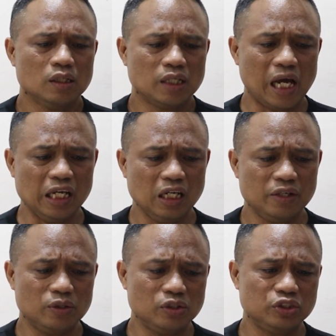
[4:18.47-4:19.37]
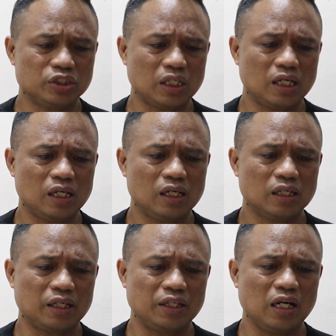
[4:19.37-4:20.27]
dahil doon sa
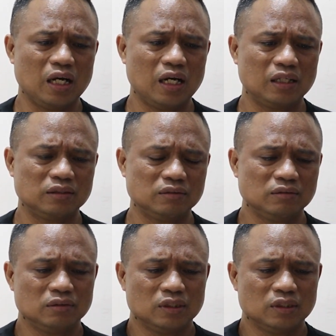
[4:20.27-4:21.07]
kanilang